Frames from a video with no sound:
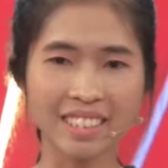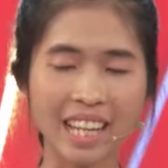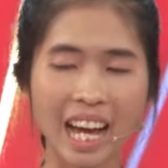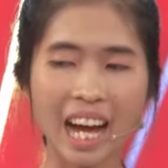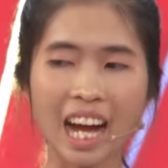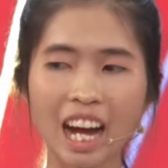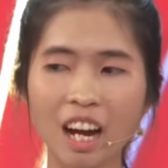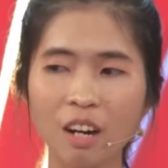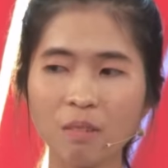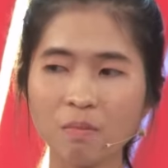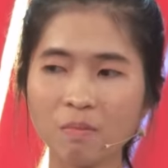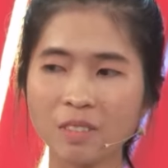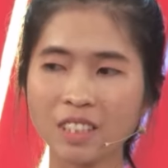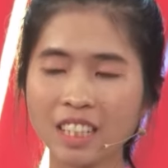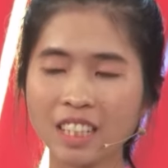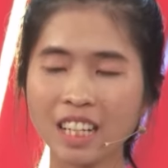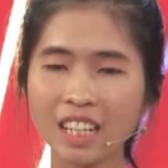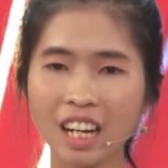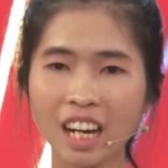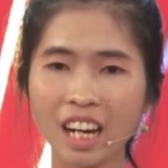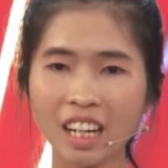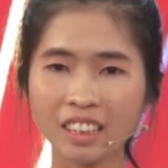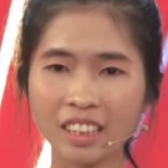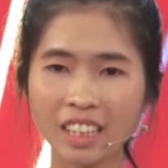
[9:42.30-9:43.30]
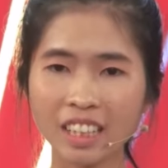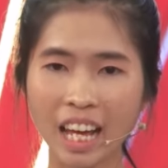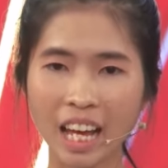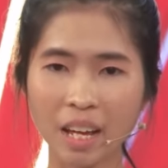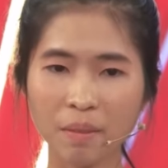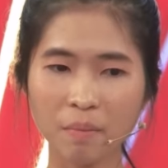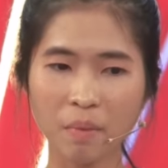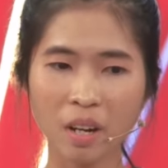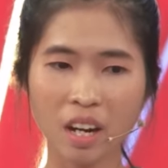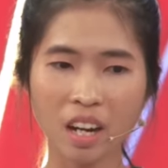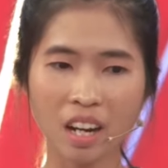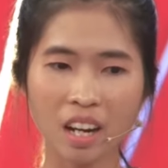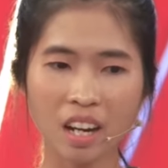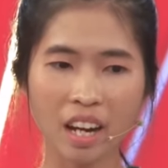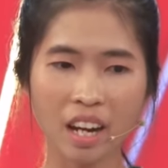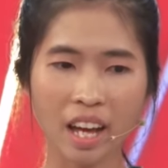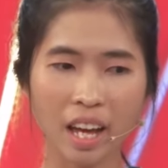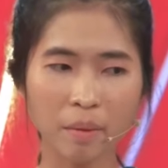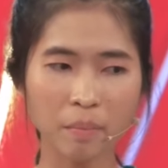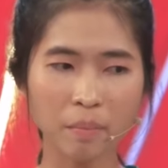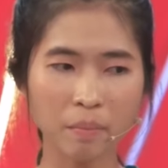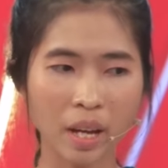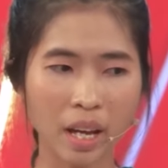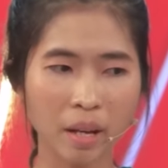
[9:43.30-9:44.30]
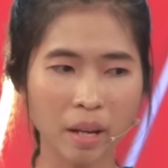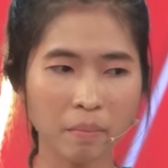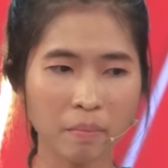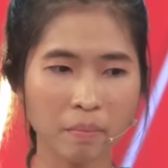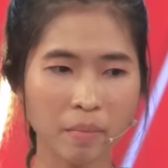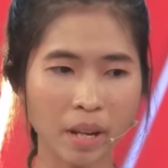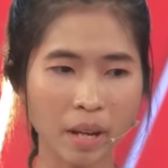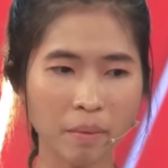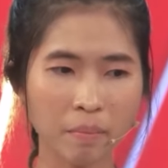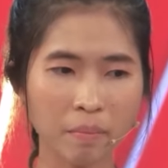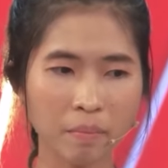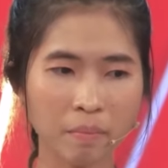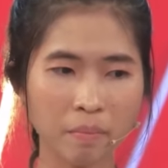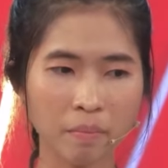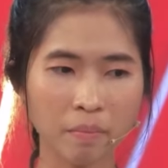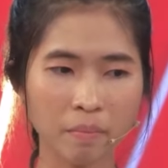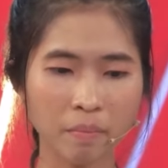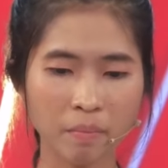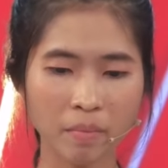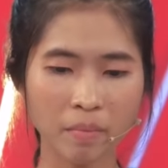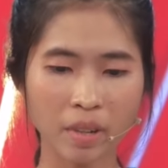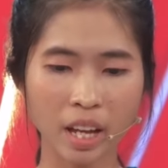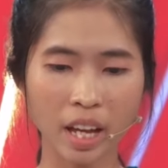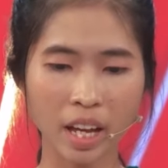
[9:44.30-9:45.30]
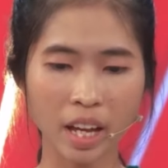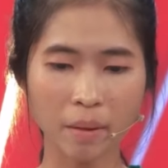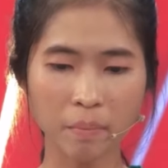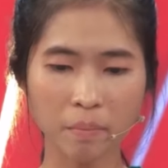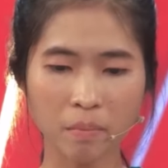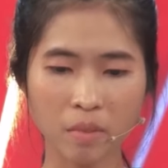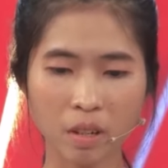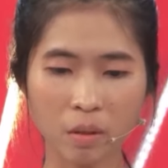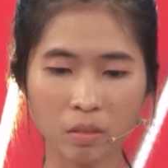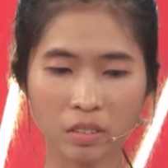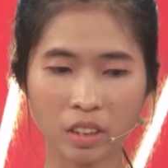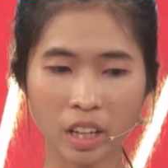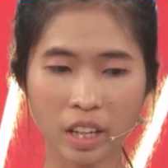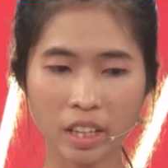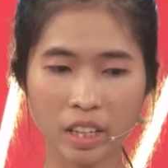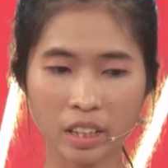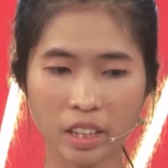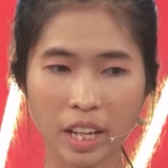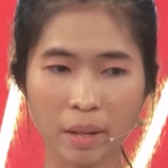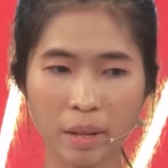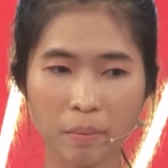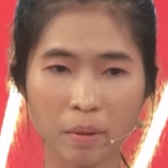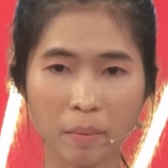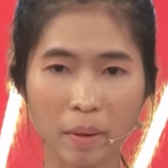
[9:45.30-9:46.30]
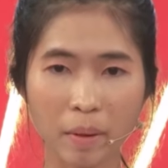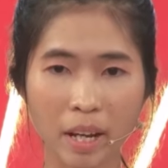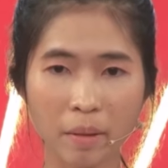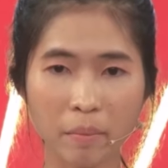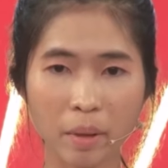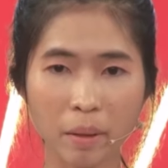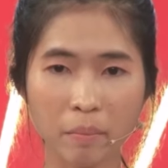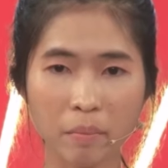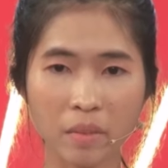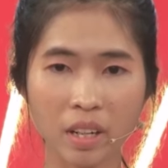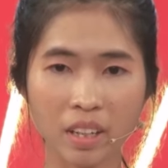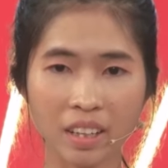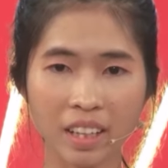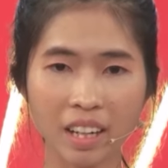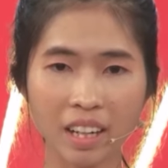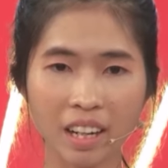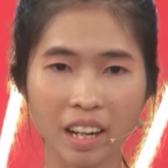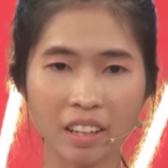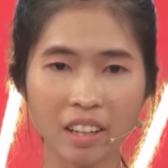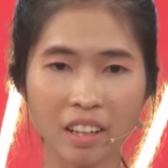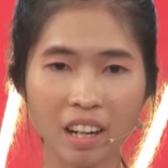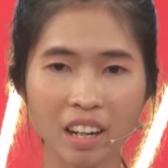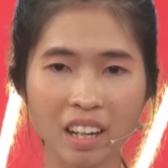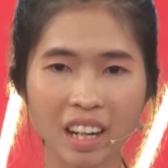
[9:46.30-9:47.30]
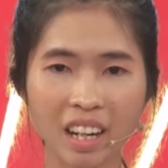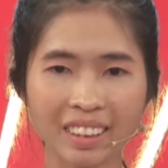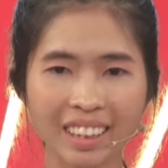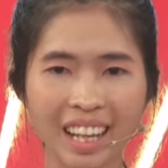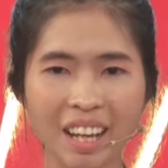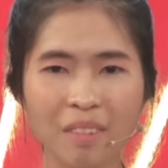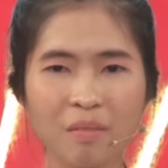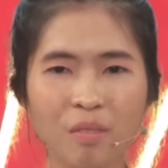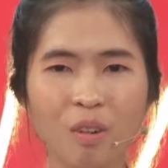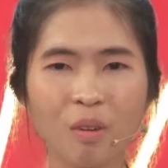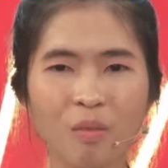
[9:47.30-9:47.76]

dạ không xin hết tức là em hết em em em em thi tiếp nhưng mà em em ngừng cái lời nói là tại em